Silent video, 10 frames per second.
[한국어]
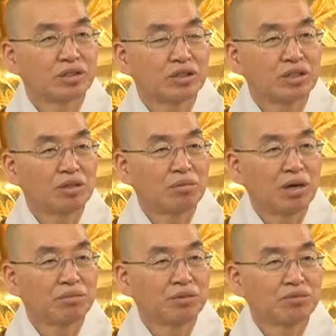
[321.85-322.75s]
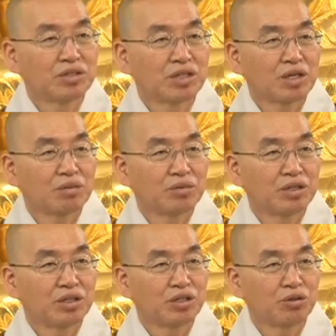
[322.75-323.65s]
같이 할 마음이 없는
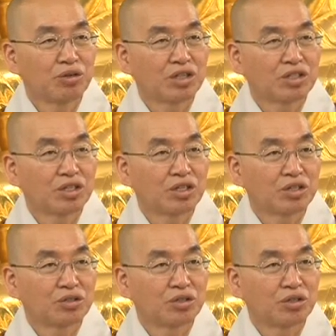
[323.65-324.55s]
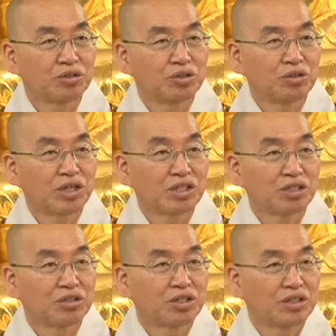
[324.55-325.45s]
사람이 이혼하자 그래요.
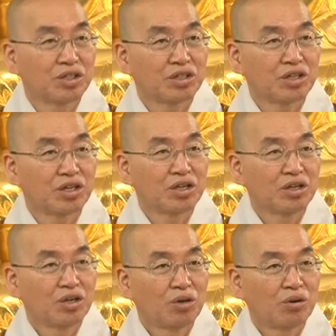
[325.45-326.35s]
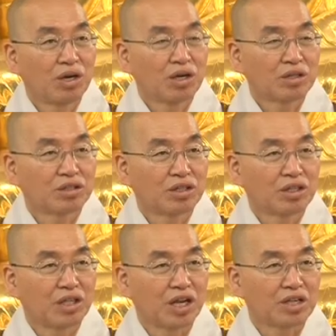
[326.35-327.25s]
이혼하자 그랬다니까 화가
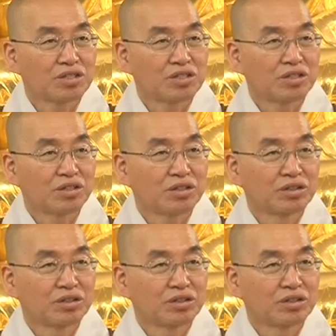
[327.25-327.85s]
그렇게 나겠어?